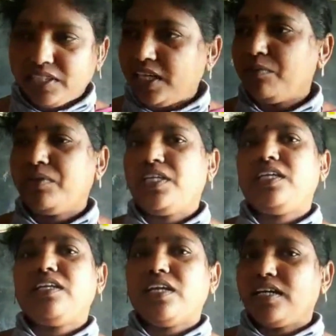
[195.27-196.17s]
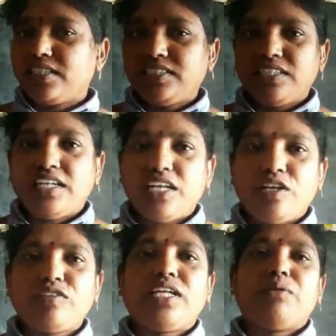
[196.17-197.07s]
తల్లి ఈ ఆగస్టు
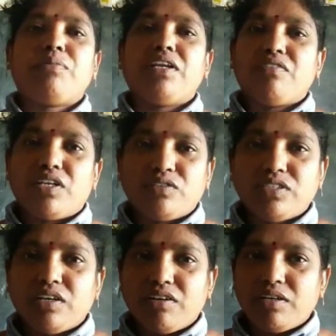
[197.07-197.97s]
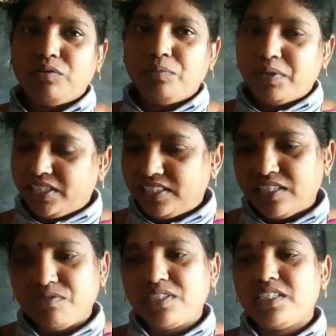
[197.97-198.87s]
నెలలో తల్లిపాల వారోత్సవాలు ప్రతి
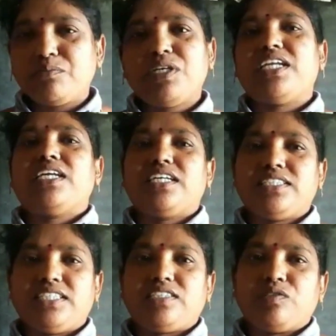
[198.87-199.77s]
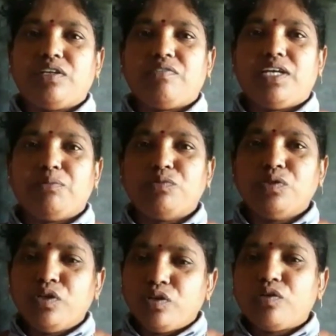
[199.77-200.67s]
సంవత్సరం ఘనంగా చేసుకునే వాళ్ళము
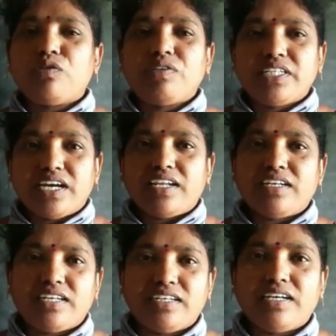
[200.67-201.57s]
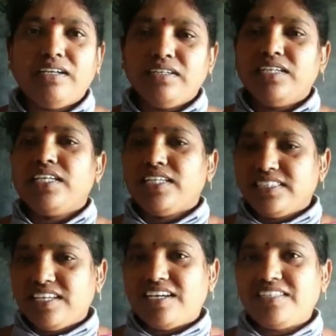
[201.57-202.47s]
కోవిడ్ కారణంగా
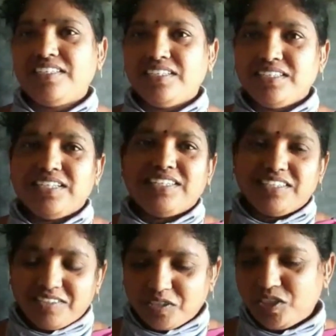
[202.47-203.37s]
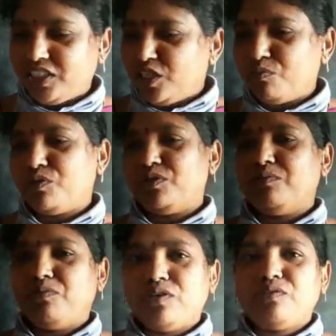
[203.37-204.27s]
ఈసారి చిన్న
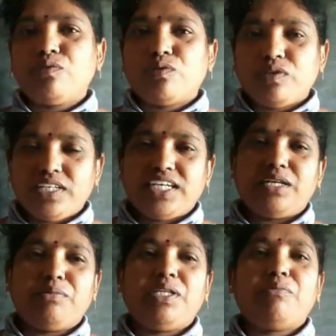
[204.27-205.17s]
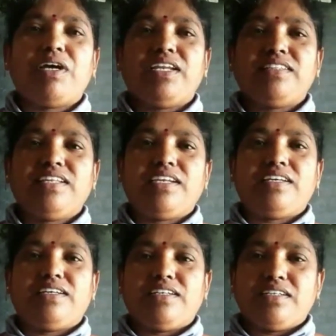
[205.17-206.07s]
మొత్తంలో ఓన్లీ గర్భిణీ బాలింతల
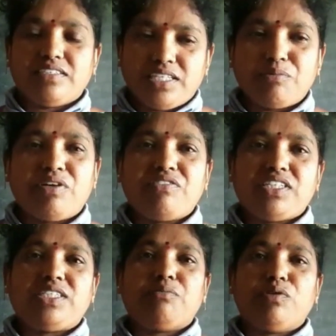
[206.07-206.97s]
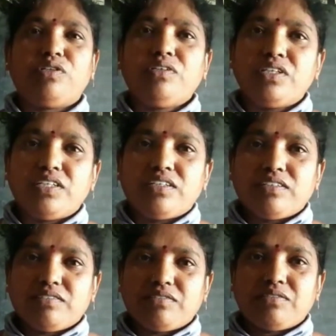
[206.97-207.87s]
సమావేశంలో
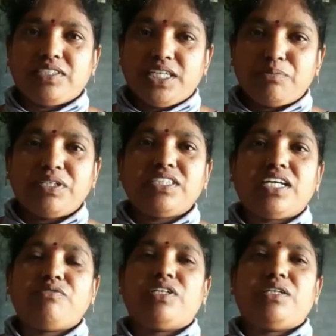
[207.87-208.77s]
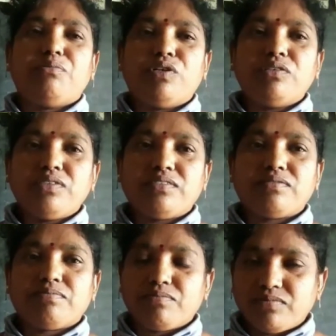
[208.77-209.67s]
సర్పంచ్ ఆధ్వర్యంలో
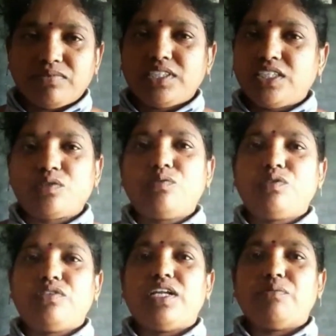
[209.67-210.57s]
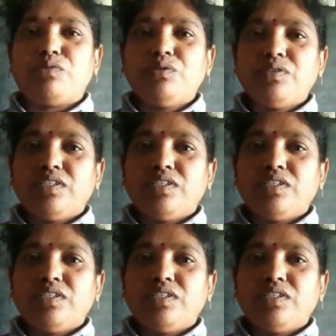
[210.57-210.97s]
చేసుకుంటున్నాము